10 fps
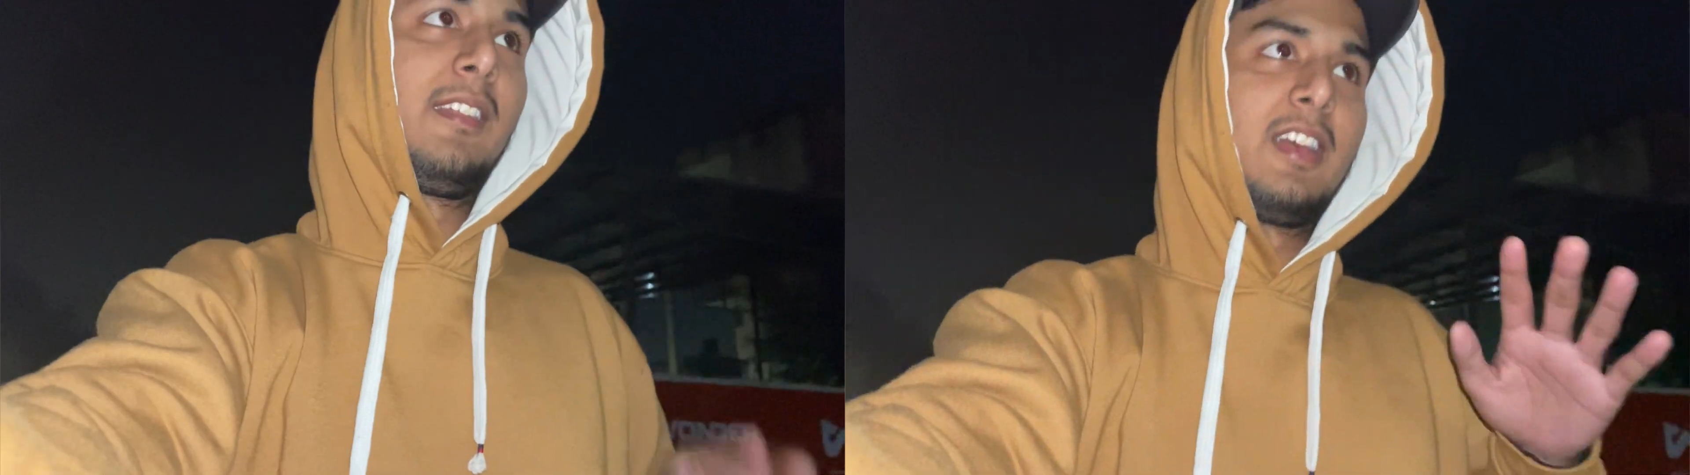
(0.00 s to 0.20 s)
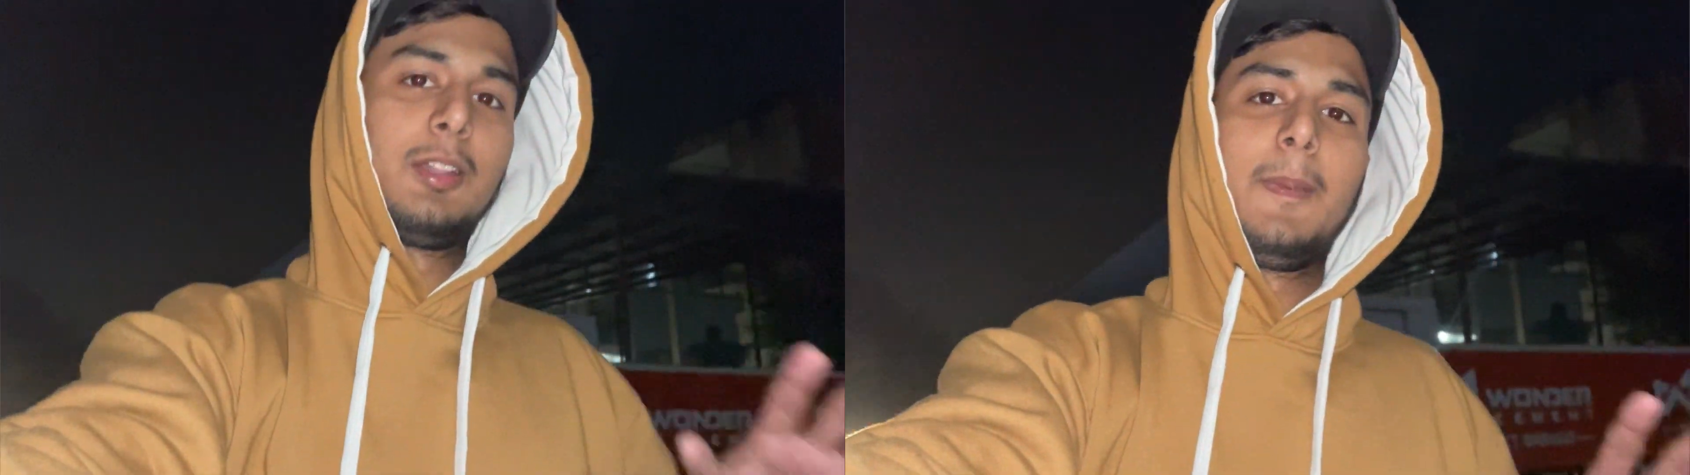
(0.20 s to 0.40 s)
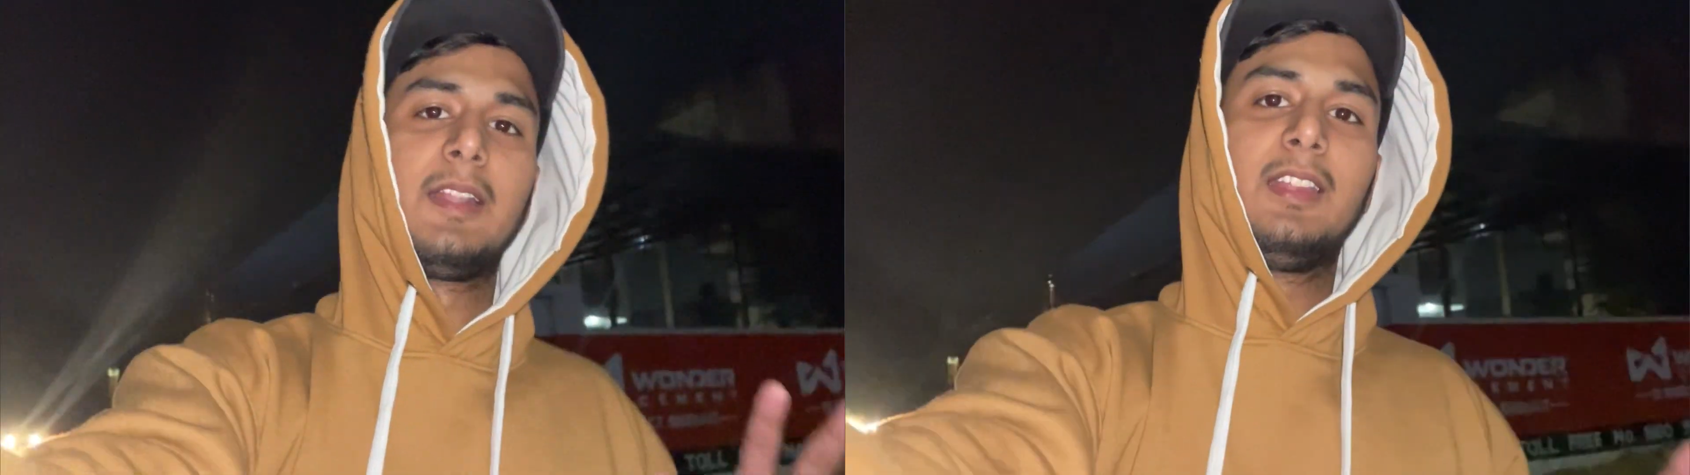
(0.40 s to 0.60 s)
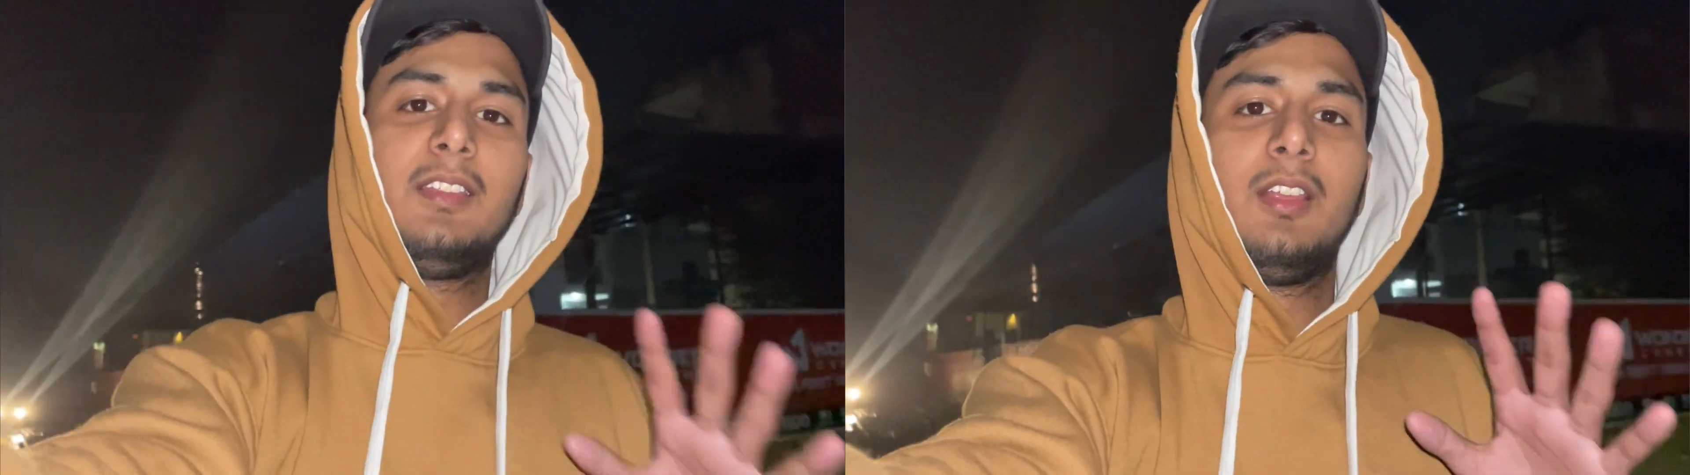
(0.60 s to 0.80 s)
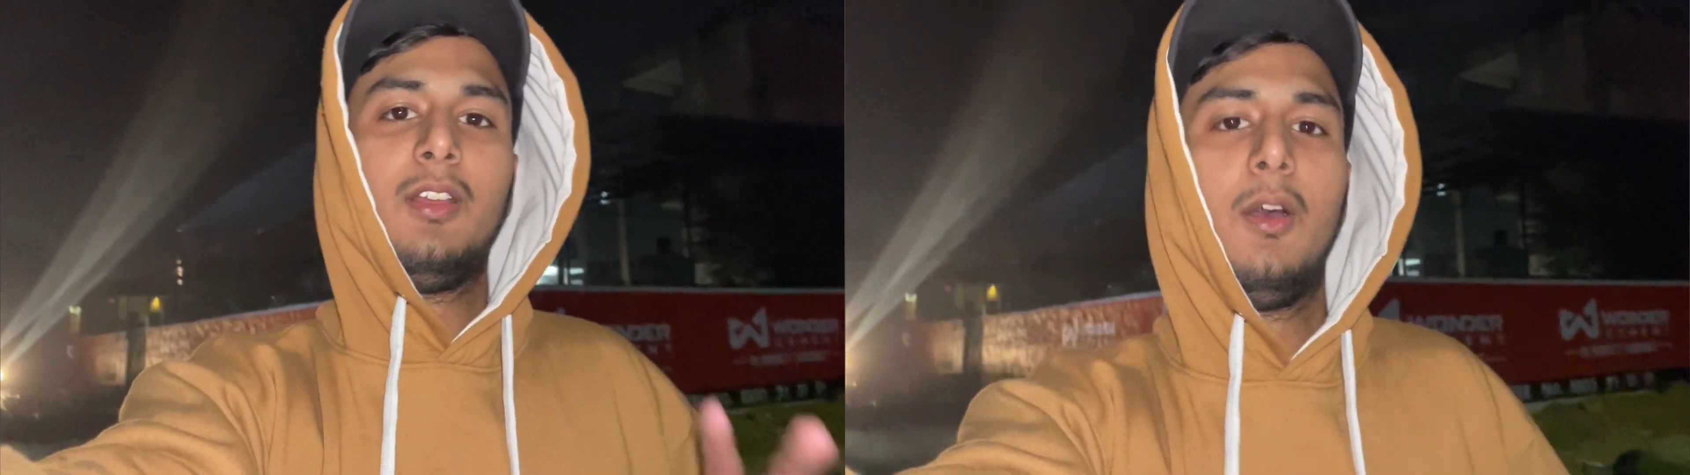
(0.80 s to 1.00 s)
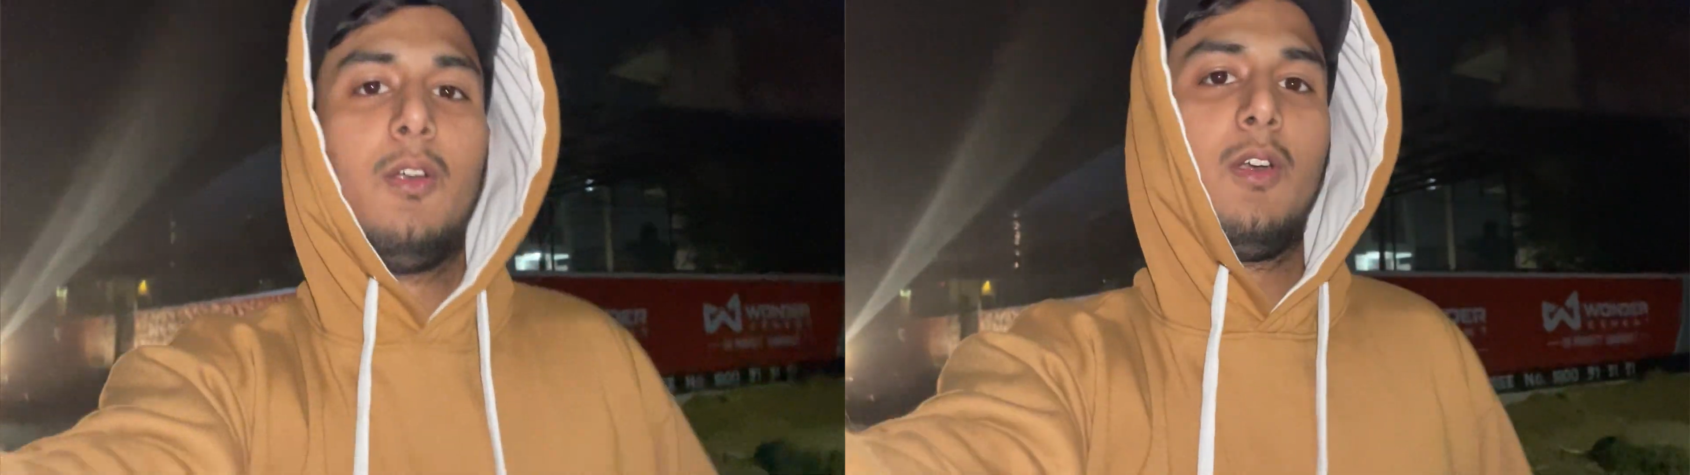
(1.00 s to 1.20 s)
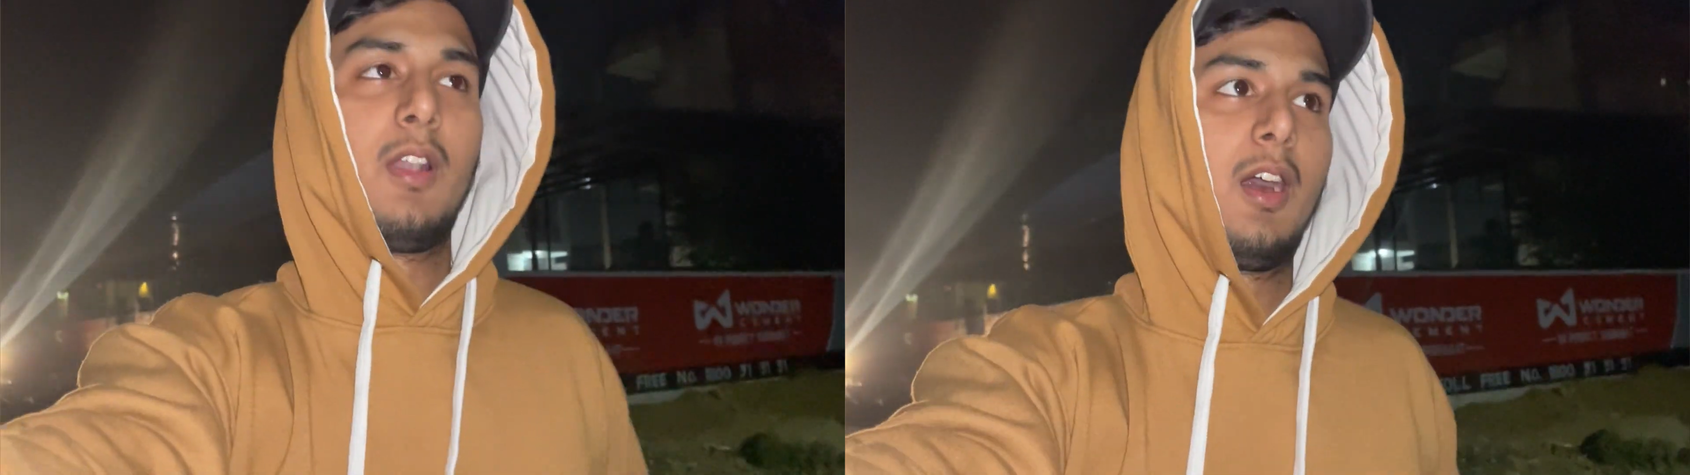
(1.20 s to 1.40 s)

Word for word: हैं सात पैंतीस और